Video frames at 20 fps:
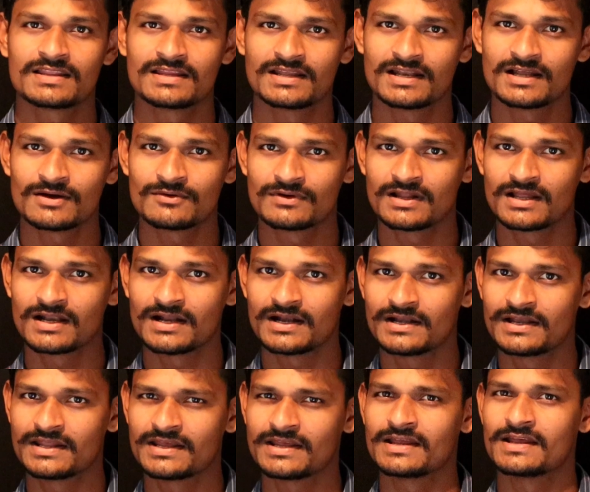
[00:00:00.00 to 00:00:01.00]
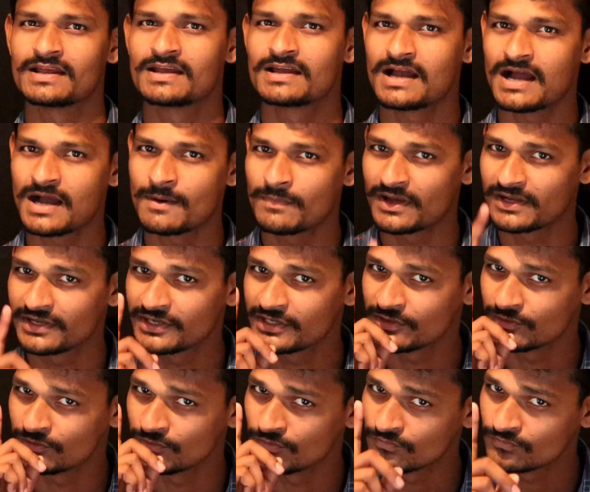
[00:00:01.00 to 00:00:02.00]
అది ఎలా ఉండాలంటే ఆ
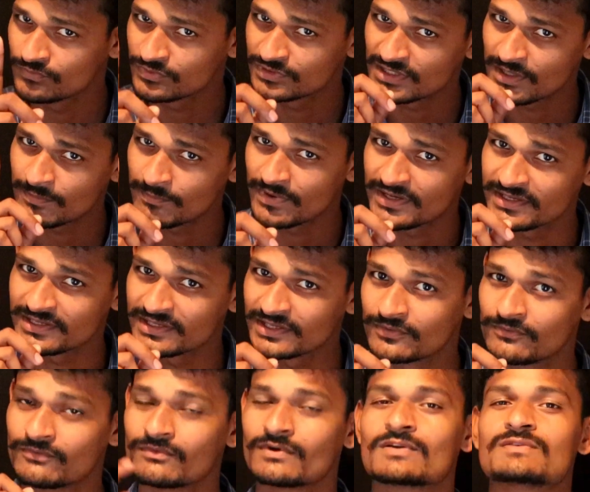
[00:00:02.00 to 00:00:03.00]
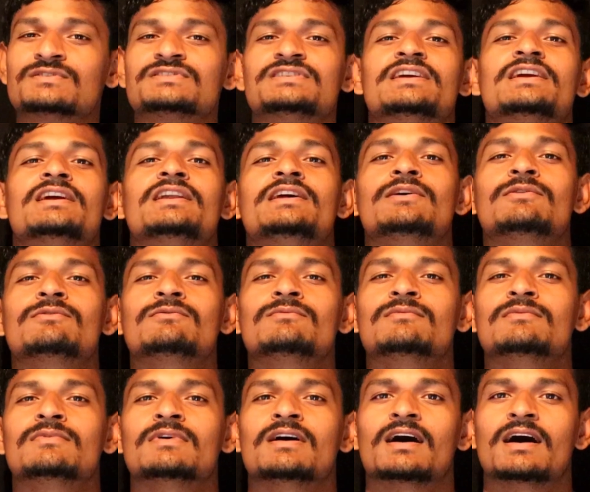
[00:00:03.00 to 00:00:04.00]
పనిని నువ్వు తప్ప ఇంకెవ్వరు చేయలేరు
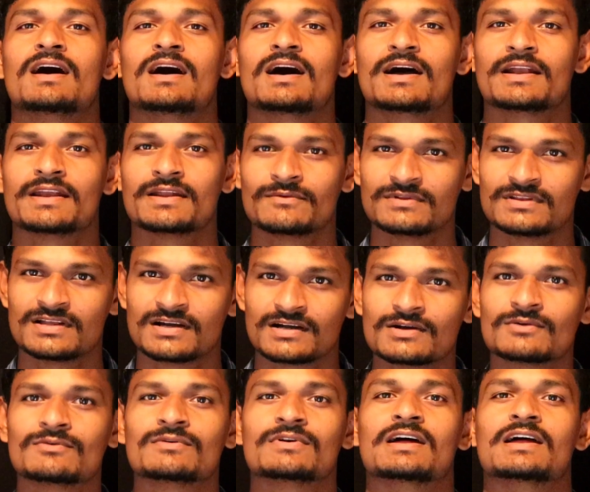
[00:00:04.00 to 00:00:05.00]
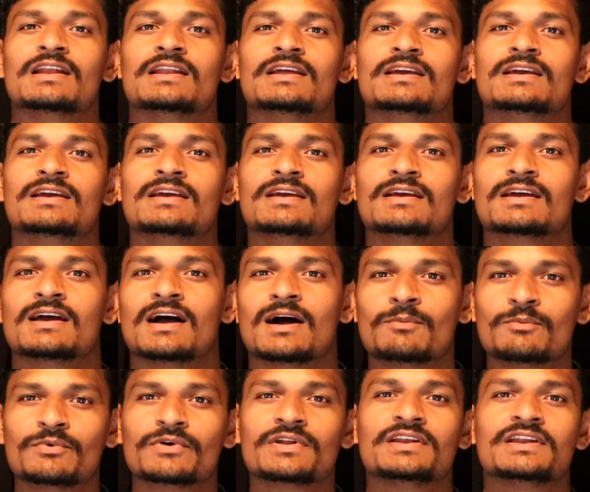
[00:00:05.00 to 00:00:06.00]
అనే విధంగా ఉండాలి
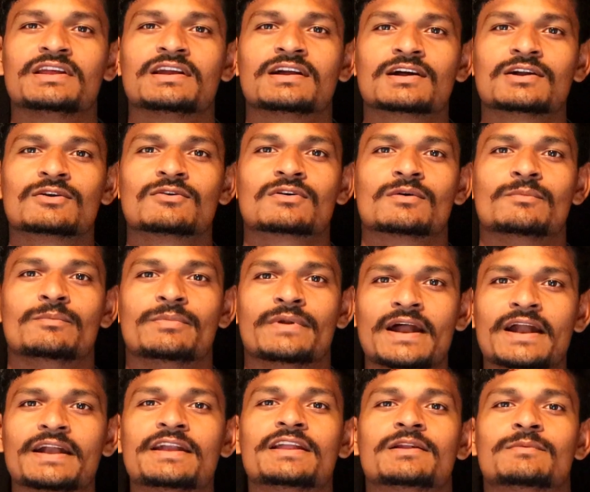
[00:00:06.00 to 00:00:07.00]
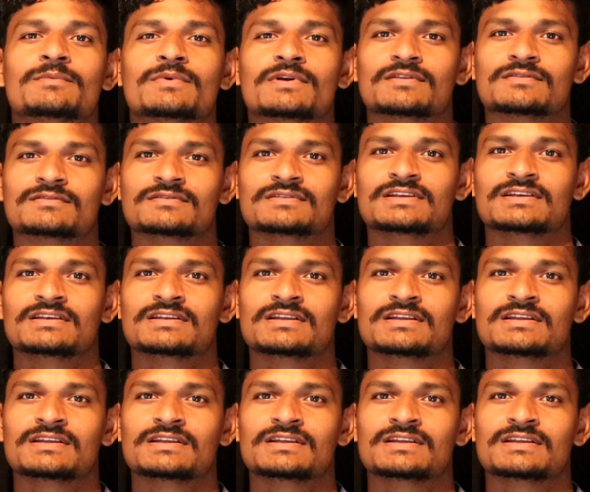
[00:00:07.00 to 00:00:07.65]
అప్పుడే నీకంటూ ఒక బ్రాండ్ ఏర్పడుతుంది